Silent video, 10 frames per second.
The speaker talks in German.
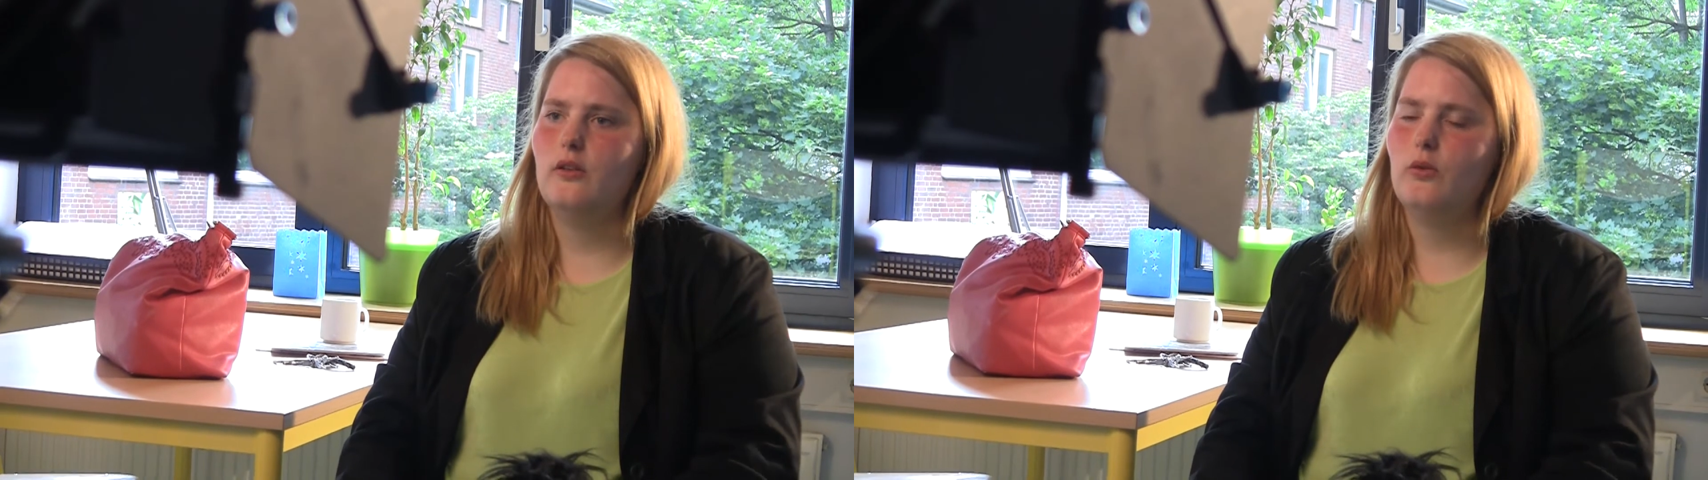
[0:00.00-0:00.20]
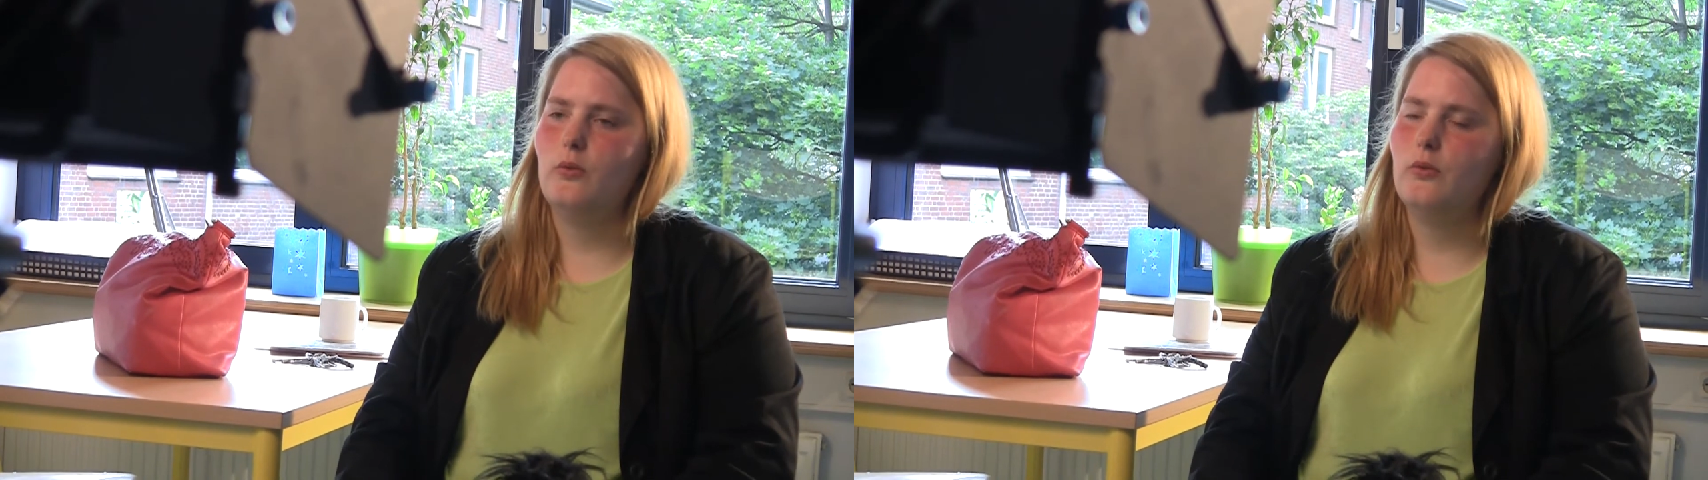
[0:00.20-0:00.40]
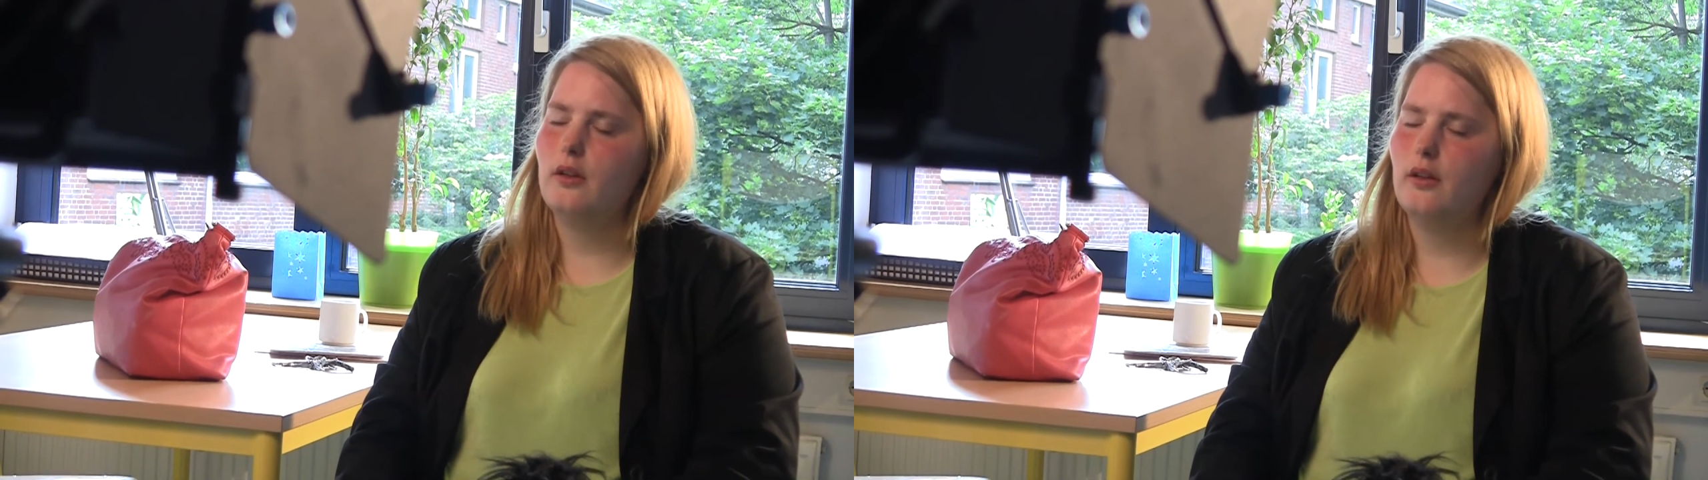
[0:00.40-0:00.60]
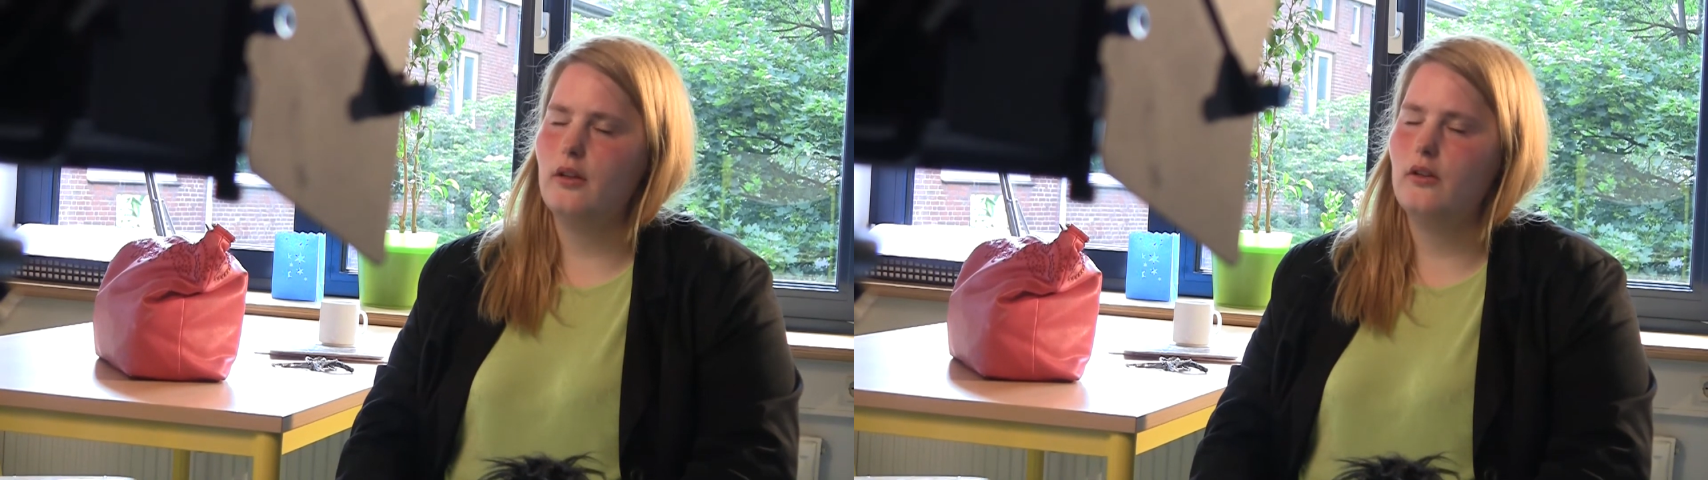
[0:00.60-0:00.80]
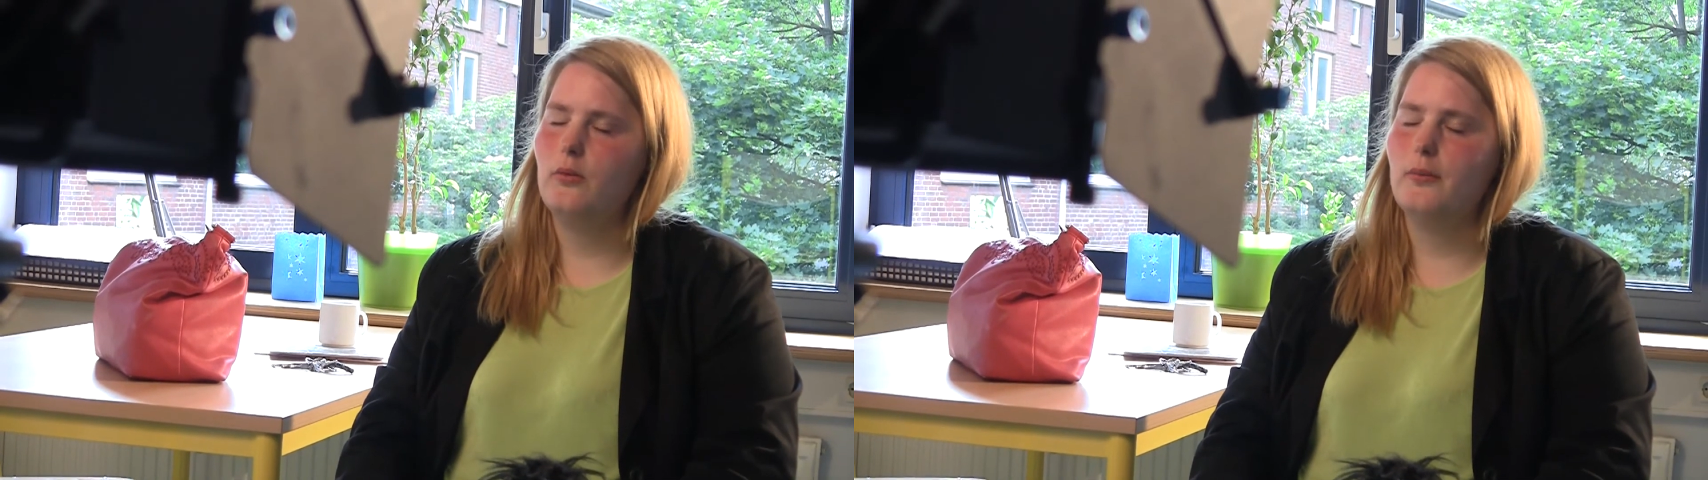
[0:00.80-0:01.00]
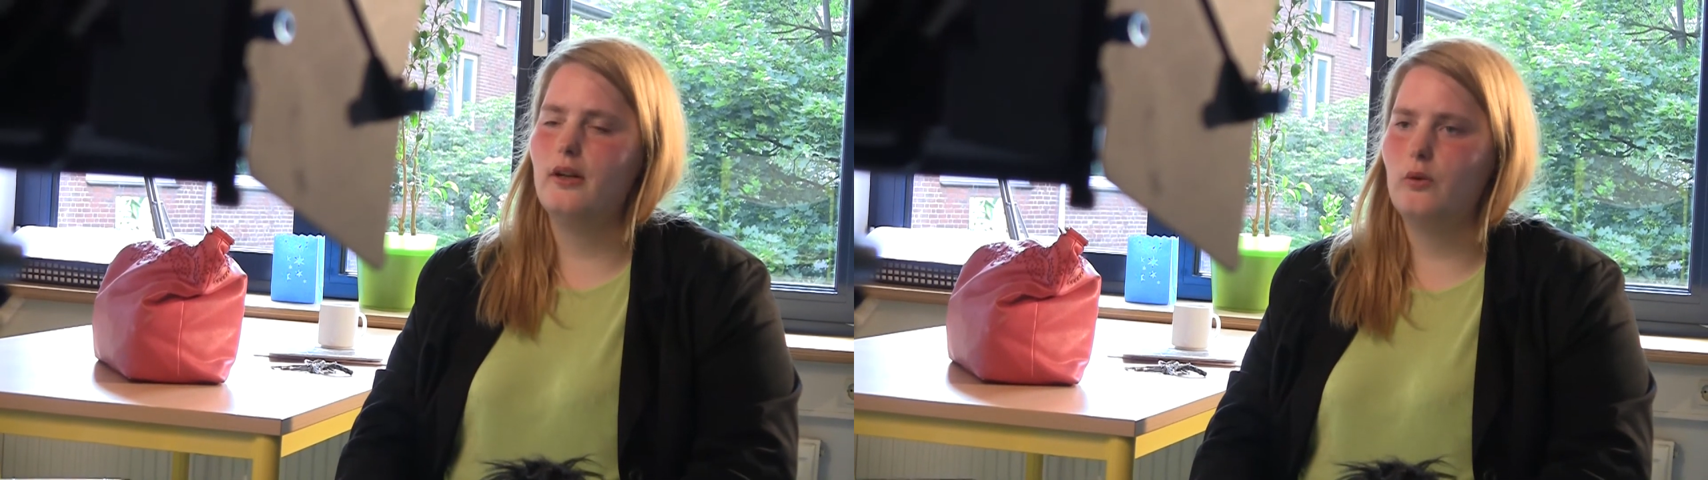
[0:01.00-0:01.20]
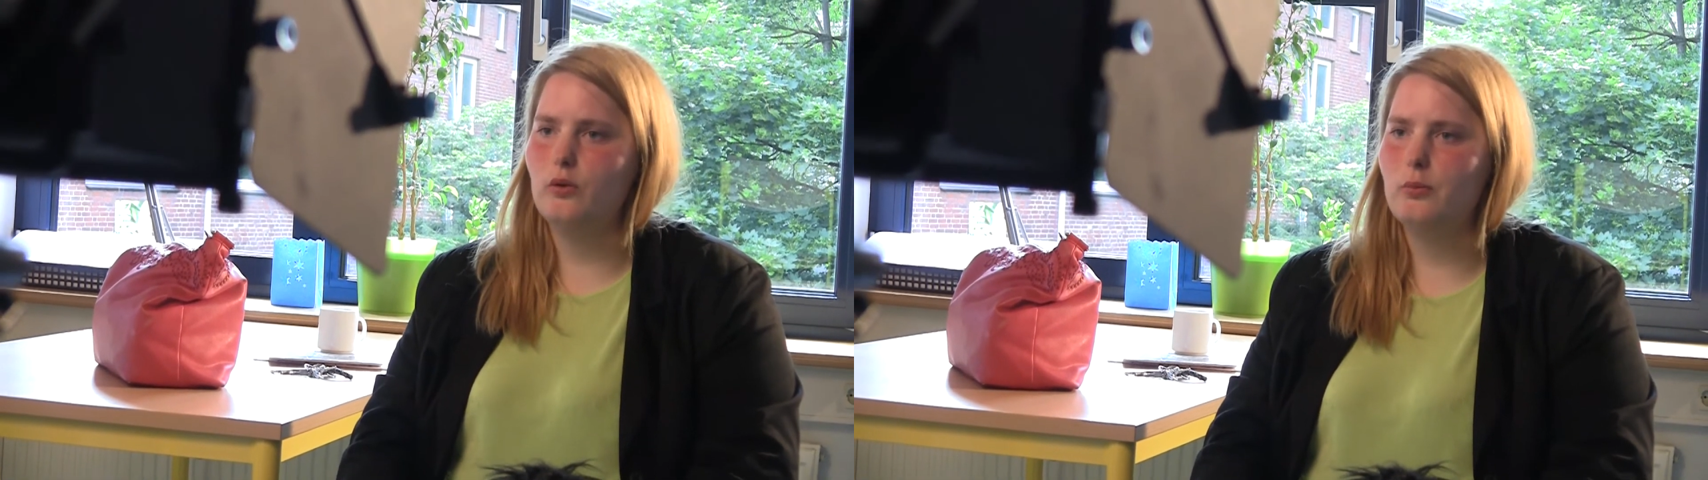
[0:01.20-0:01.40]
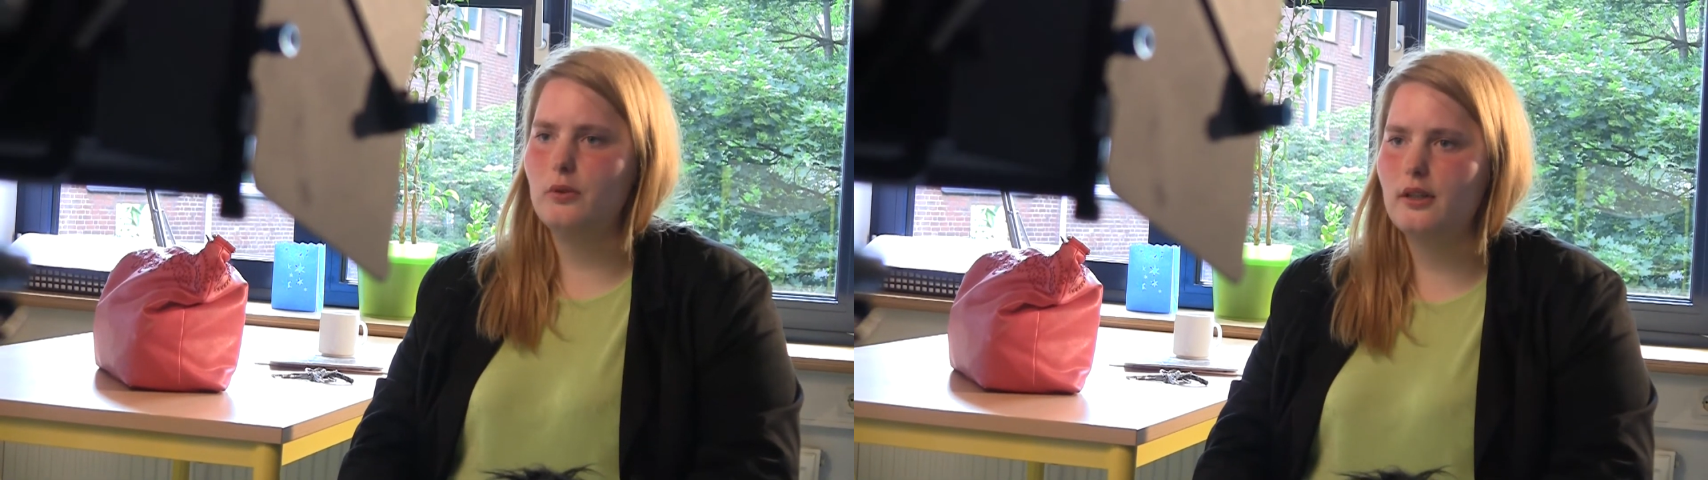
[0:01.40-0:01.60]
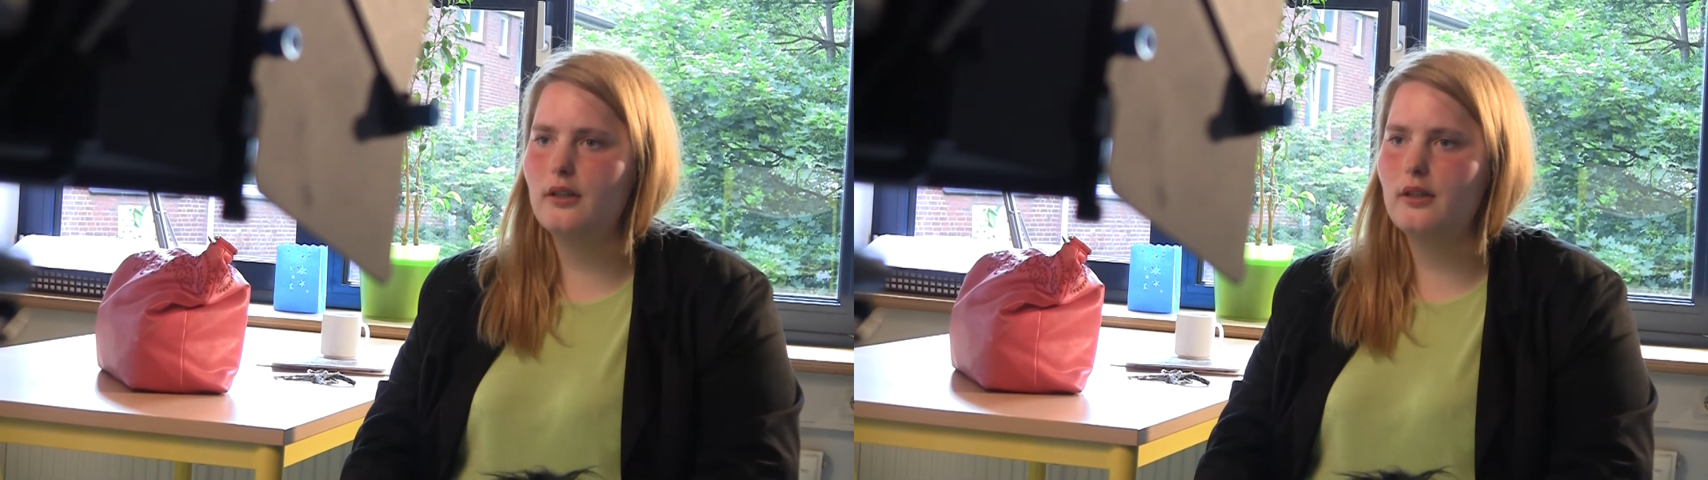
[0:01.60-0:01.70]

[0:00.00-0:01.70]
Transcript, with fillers: zu, unter, zu meiner Großmutter